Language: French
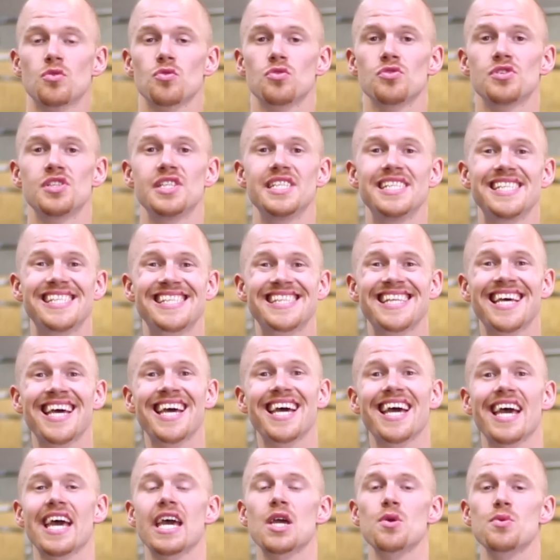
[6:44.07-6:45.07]
on utilise
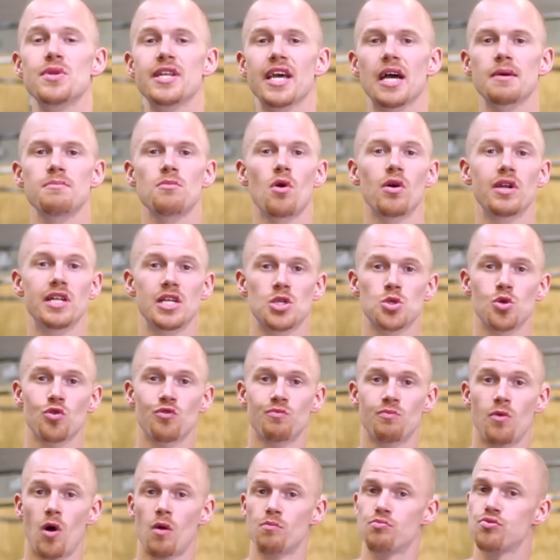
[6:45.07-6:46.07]
très régulièrement
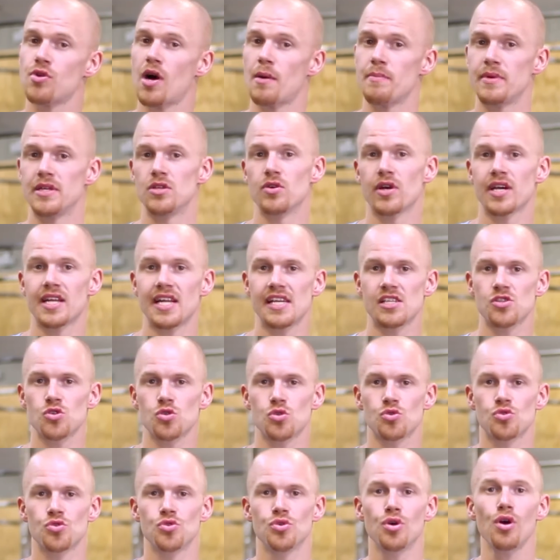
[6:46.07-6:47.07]
l'échauffement pour améliorer la
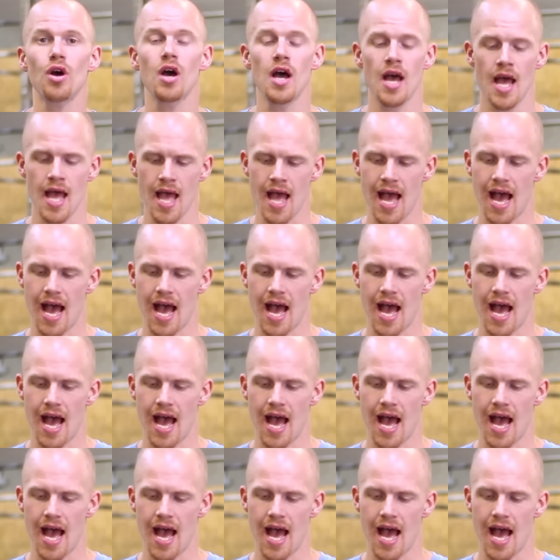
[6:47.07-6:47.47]
structure